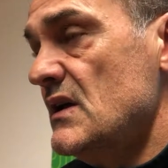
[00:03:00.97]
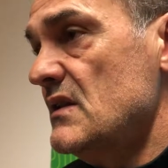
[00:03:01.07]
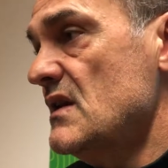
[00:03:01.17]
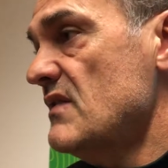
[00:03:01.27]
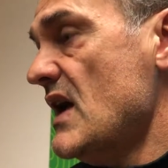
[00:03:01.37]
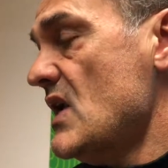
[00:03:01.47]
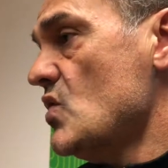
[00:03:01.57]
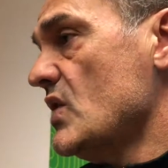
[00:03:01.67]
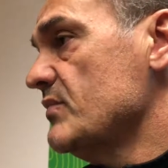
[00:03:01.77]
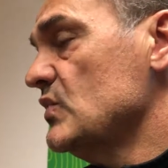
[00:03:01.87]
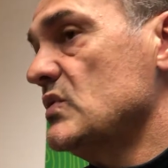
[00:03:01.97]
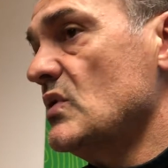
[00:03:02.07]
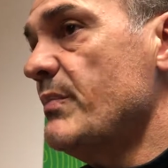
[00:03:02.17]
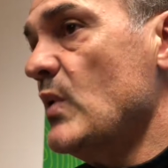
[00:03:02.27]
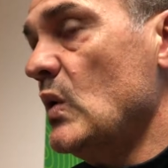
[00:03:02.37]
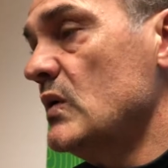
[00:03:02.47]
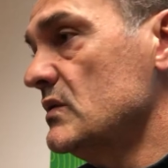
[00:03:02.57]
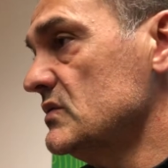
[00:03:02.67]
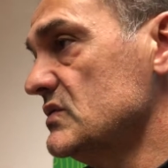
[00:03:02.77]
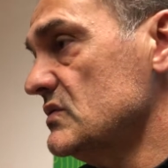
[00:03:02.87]
di livello che purtroppo
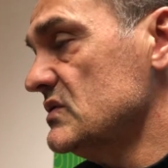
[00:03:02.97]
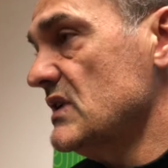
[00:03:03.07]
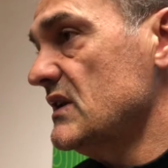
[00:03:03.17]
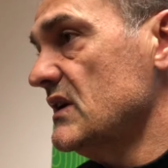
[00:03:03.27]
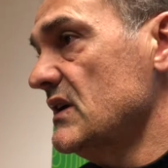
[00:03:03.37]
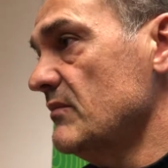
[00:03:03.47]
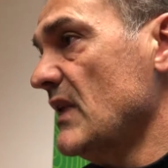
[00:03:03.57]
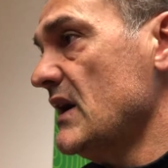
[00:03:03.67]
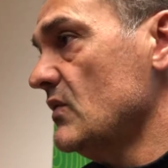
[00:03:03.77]
non sono stati mai